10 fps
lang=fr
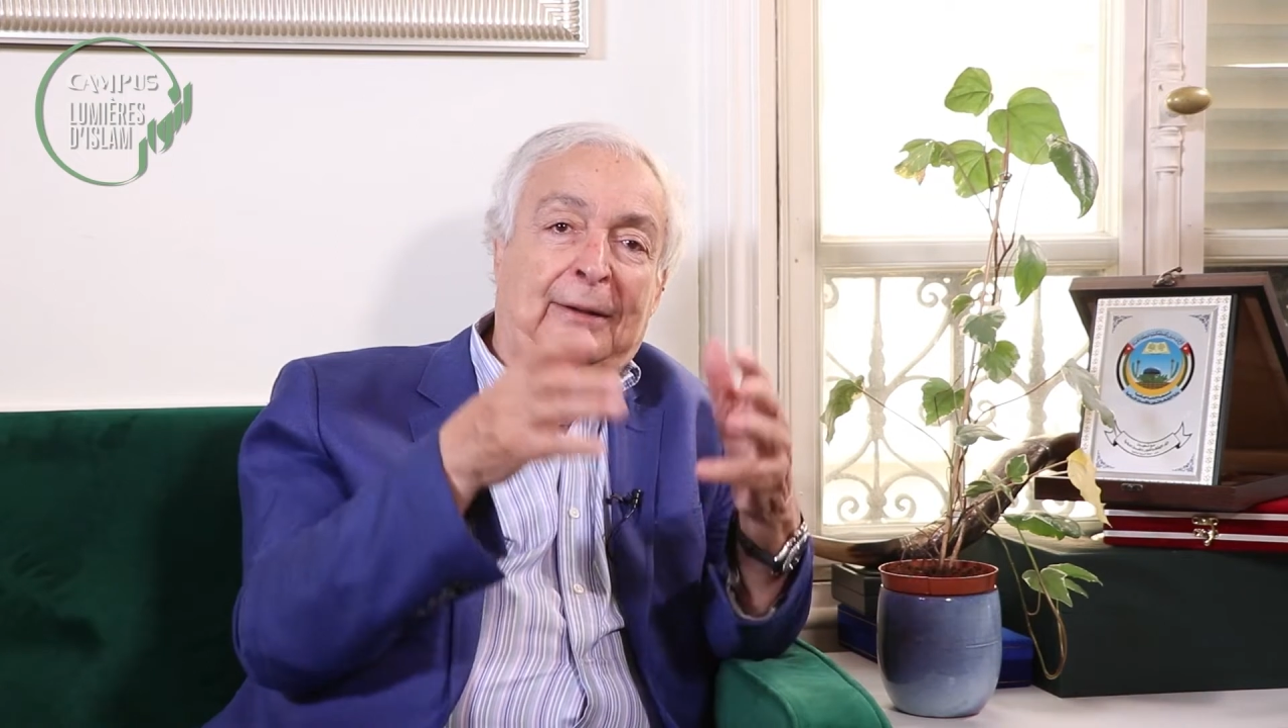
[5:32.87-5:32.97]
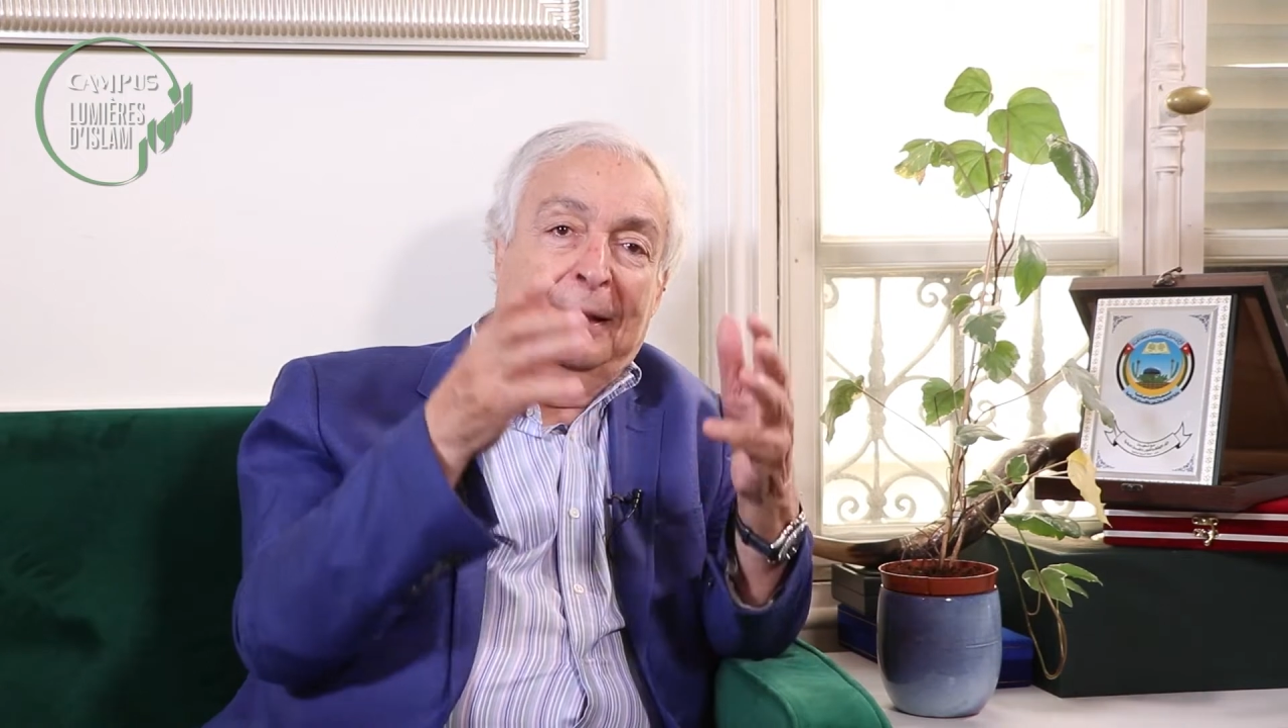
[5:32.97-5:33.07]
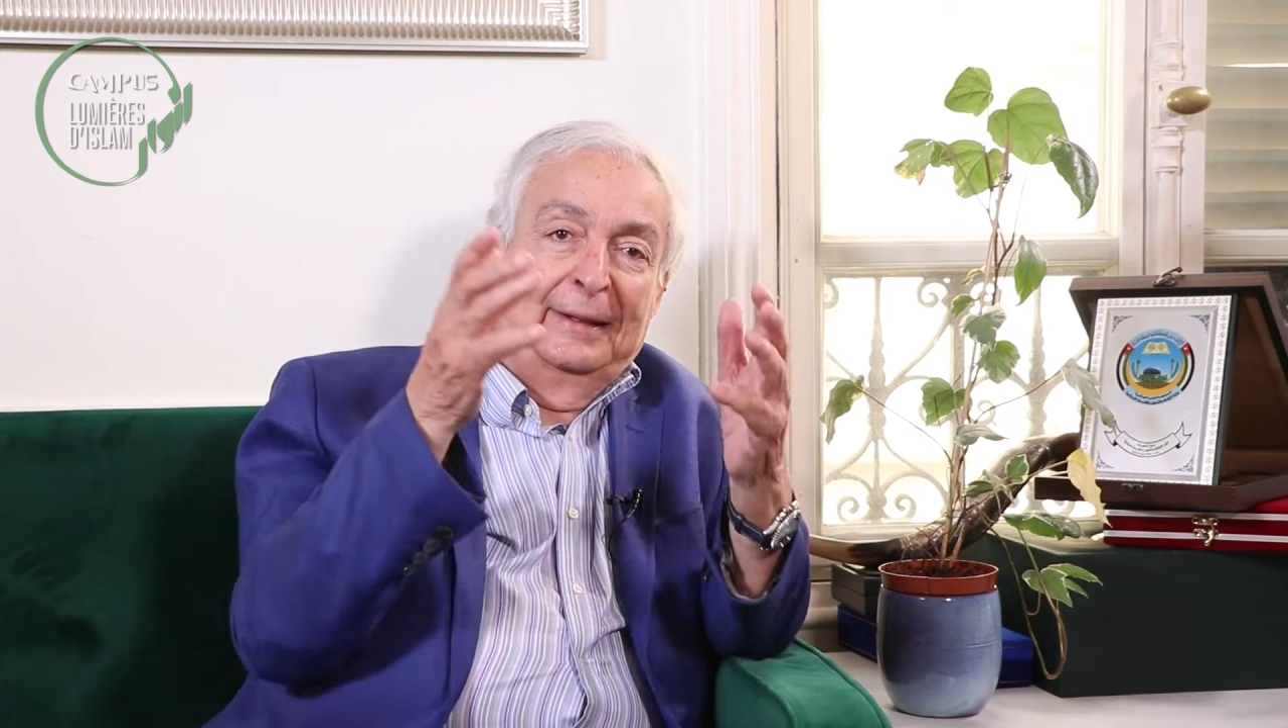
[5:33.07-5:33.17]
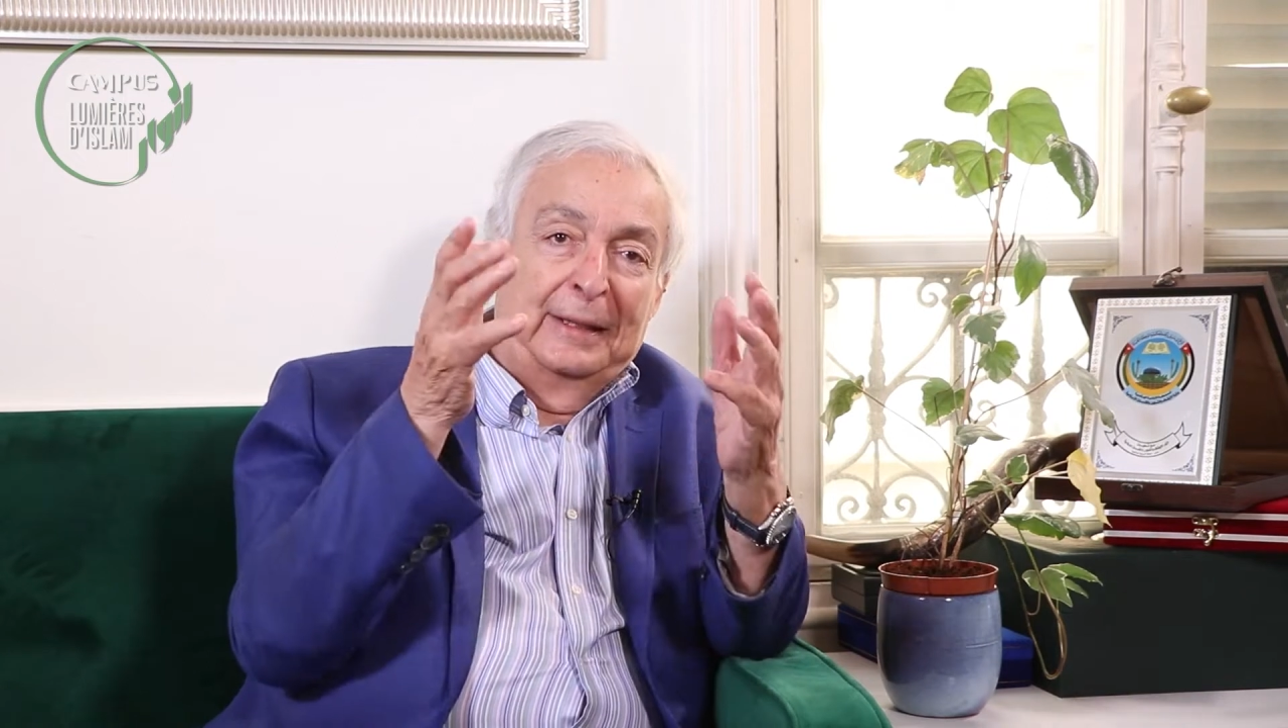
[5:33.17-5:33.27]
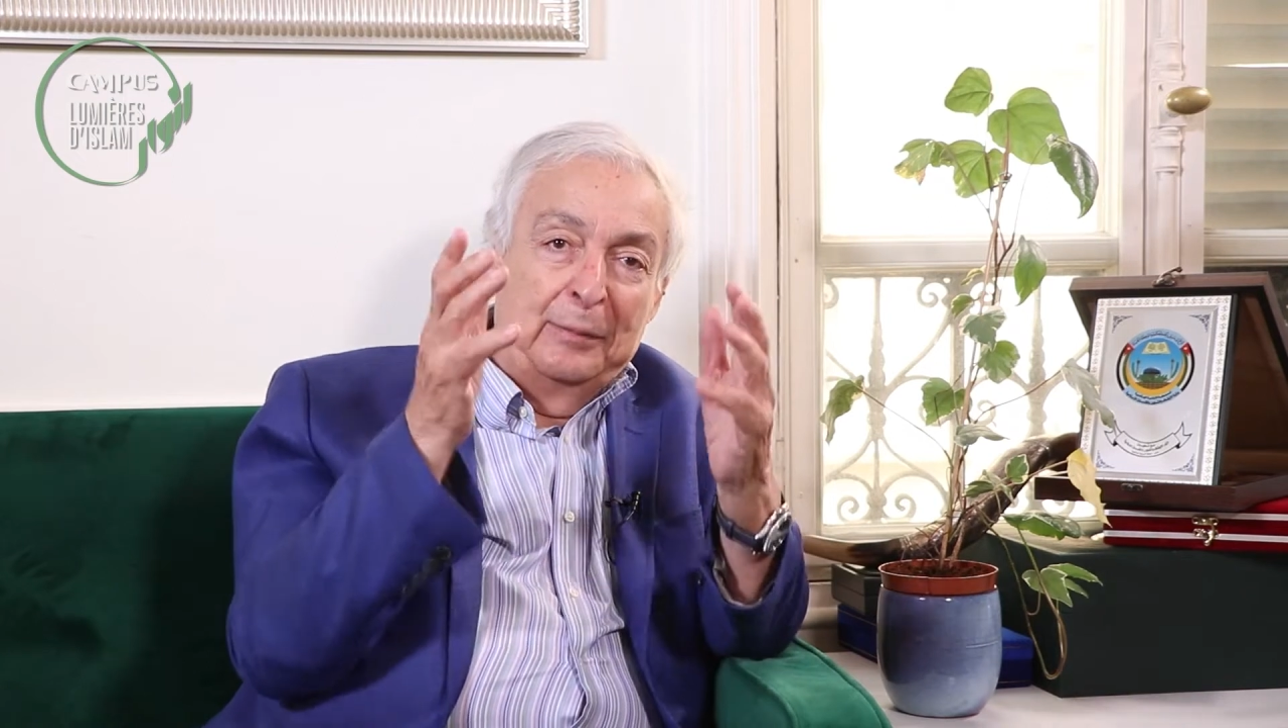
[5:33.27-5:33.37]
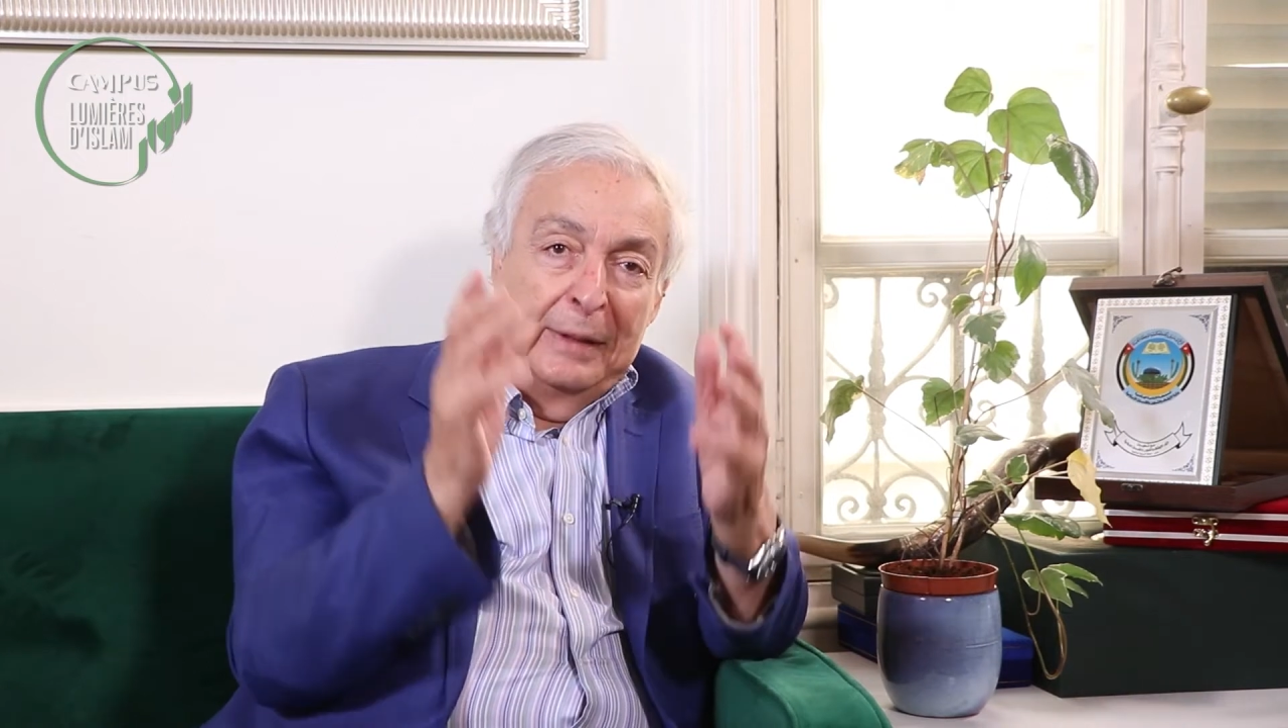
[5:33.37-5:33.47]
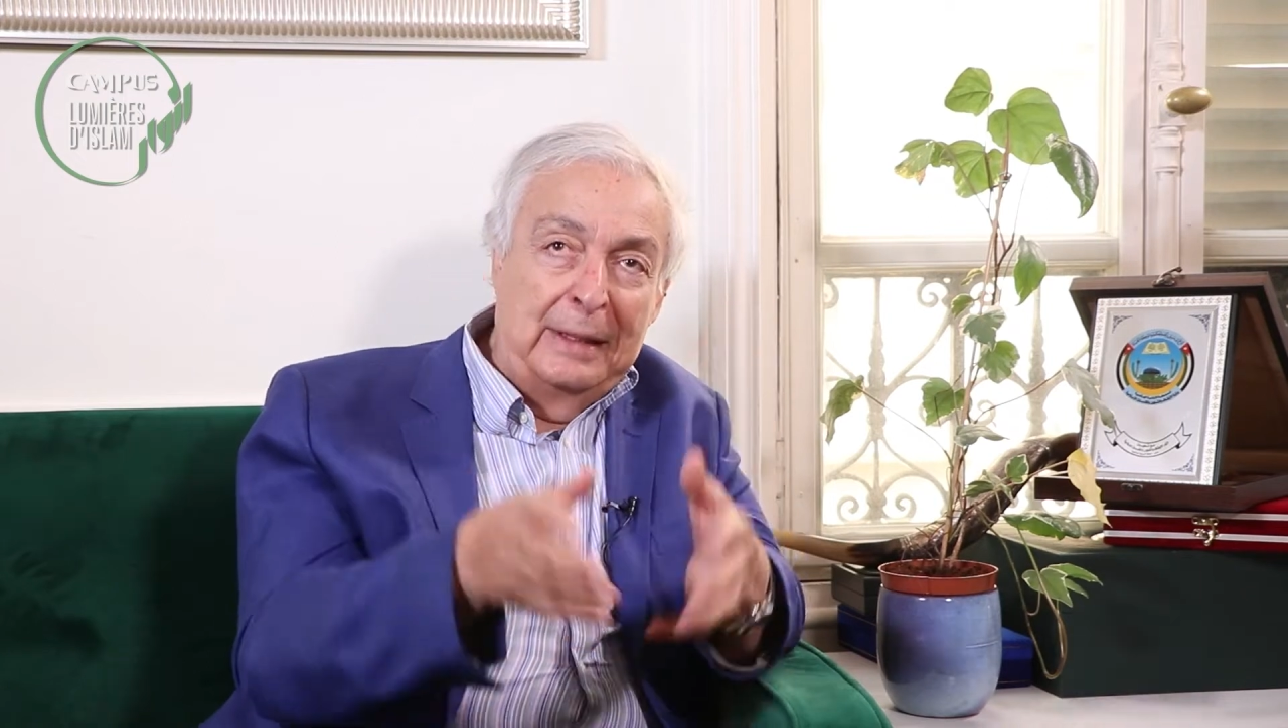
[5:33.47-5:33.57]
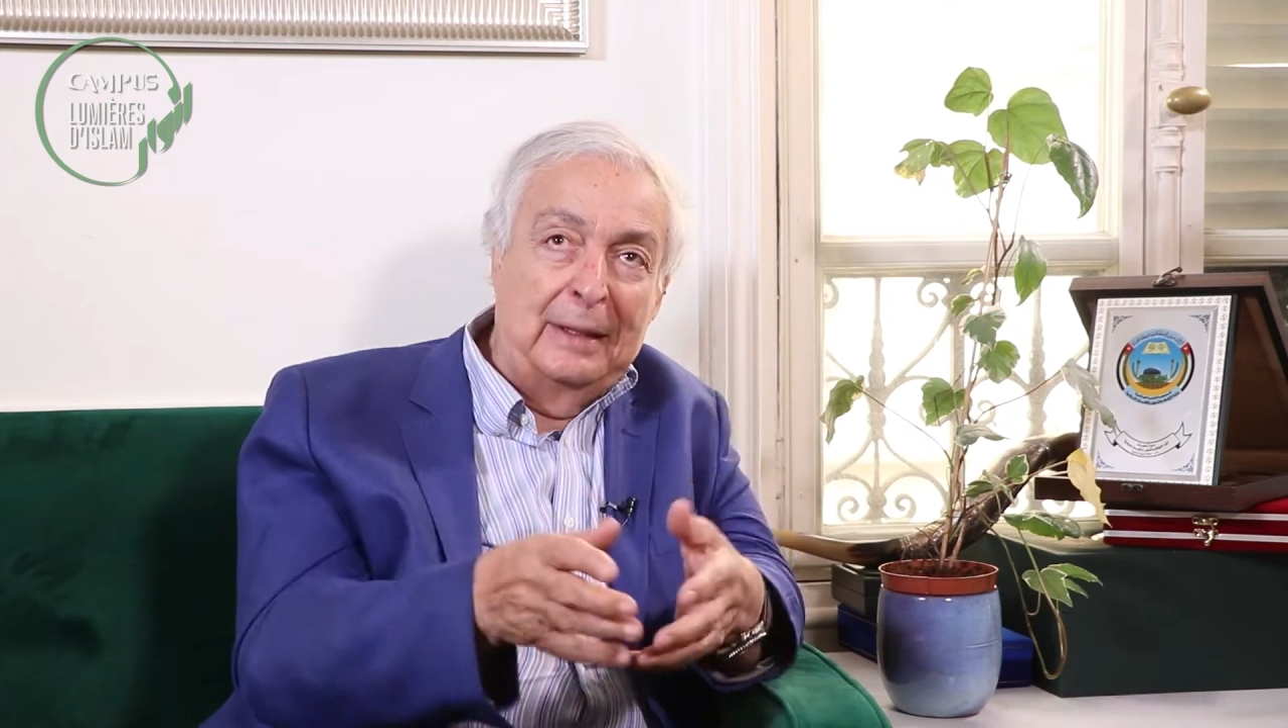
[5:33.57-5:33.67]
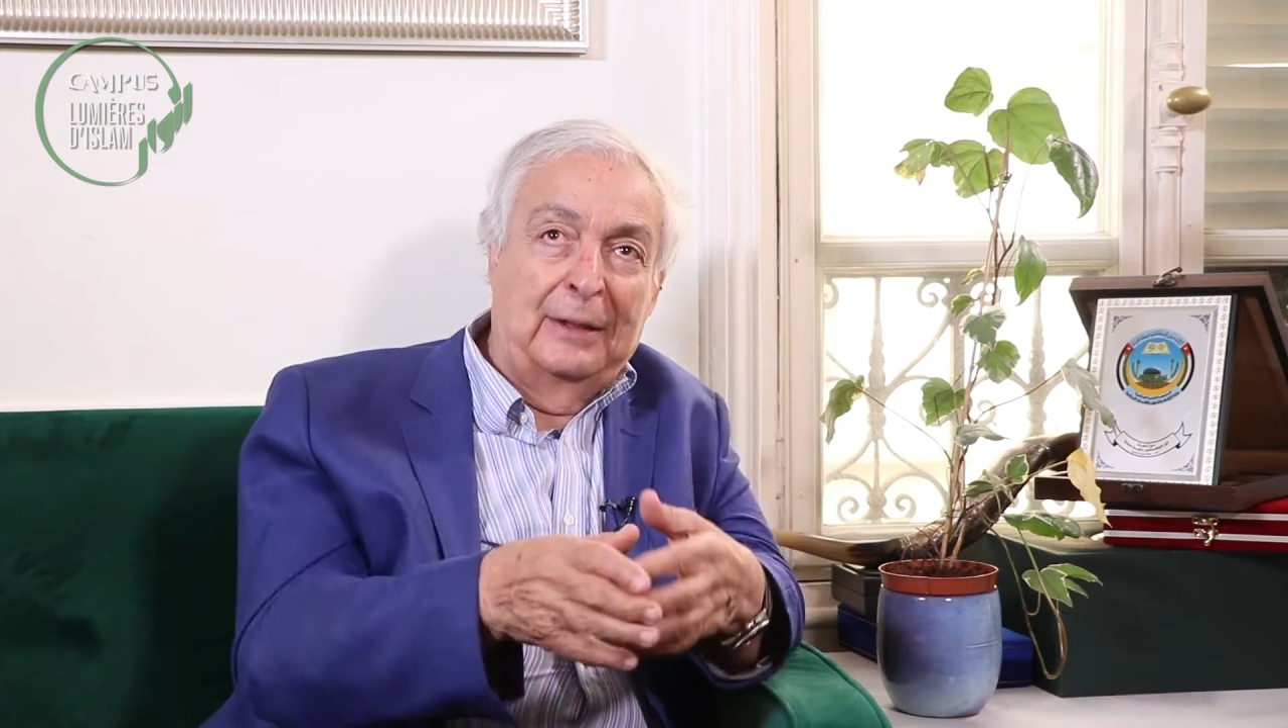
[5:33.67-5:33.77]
des dhimmis,